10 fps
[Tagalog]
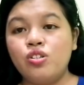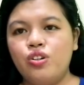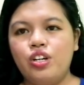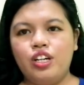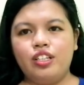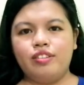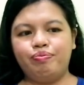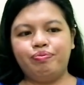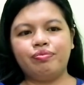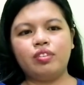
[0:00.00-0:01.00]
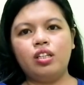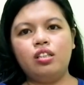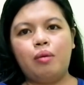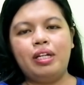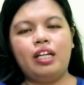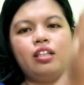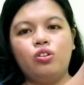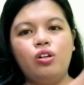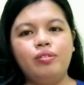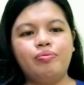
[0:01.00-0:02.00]
So, yan. Tabi
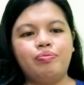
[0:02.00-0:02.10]
natin to.